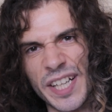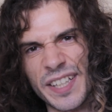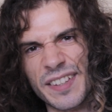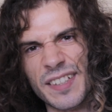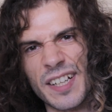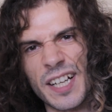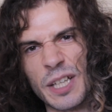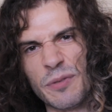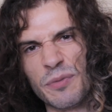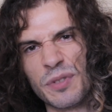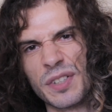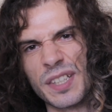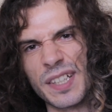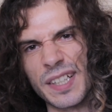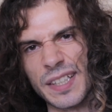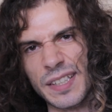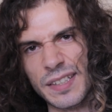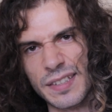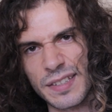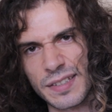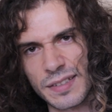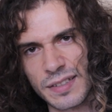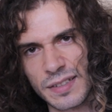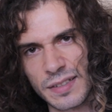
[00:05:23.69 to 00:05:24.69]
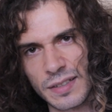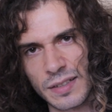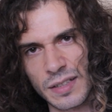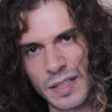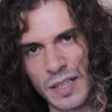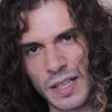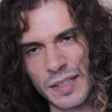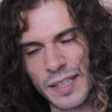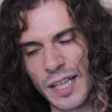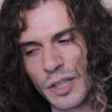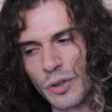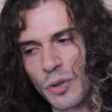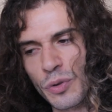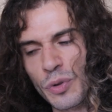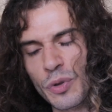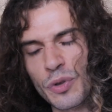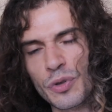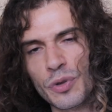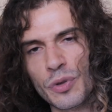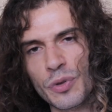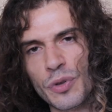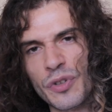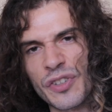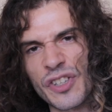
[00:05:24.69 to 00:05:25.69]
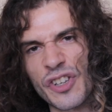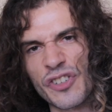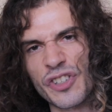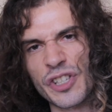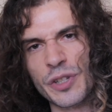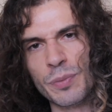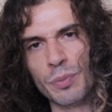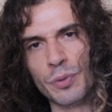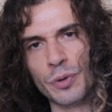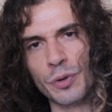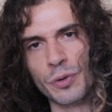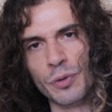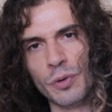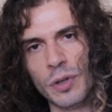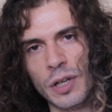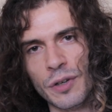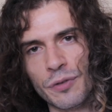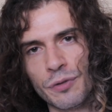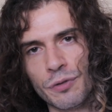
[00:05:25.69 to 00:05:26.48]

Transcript: est un rêve triste, car dans nos yeux ne s'agit plus que de la